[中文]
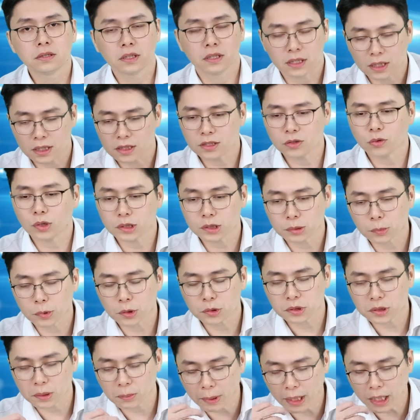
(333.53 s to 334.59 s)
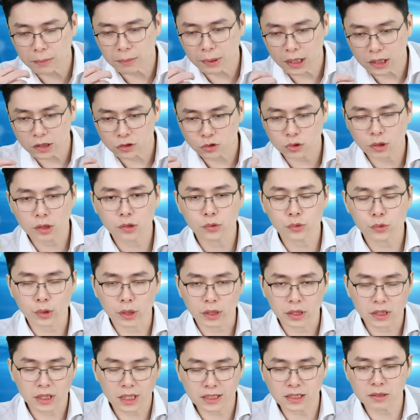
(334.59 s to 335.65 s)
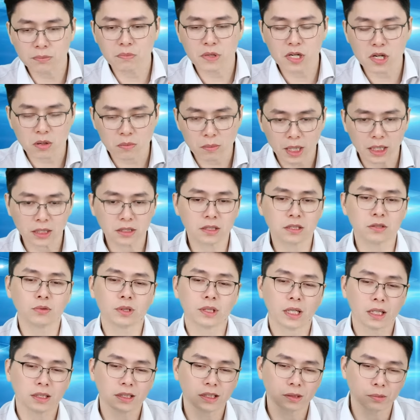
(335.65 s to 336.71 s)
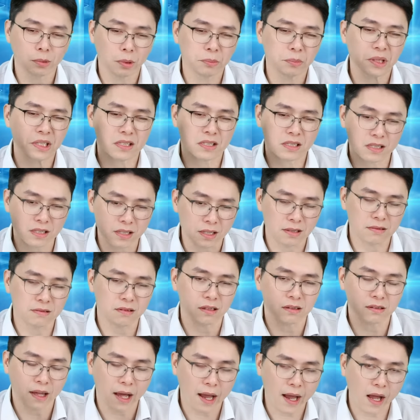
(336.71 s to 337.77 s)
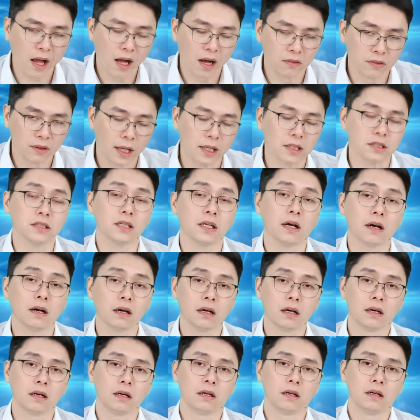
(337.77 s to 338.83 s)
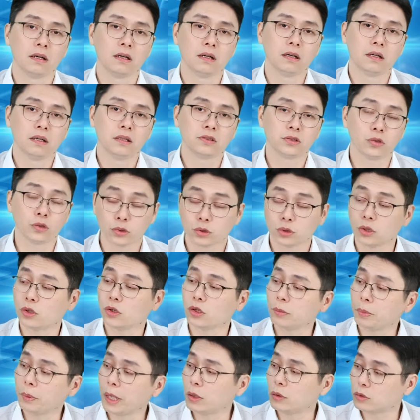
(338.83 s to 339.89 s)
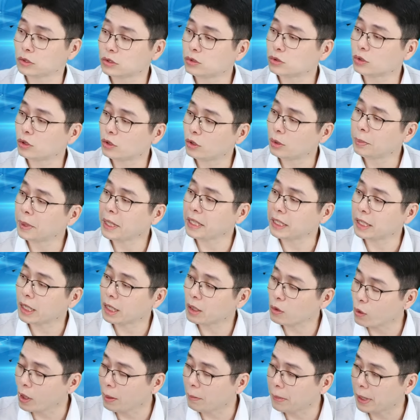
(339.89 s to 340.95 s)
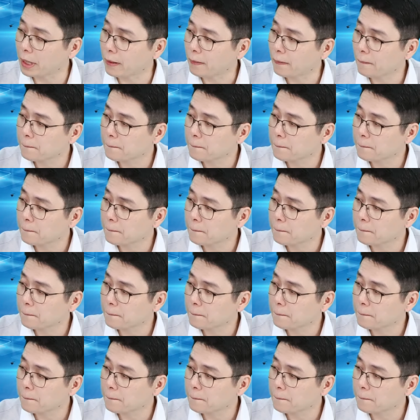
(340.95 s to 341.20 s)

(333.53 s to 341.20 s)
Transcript: 这也是为什么我们先卖一半主要的原因，但是没有卖是因为它基本面真的太好太强。所以我就留一半，我就说留一半给他关嘛。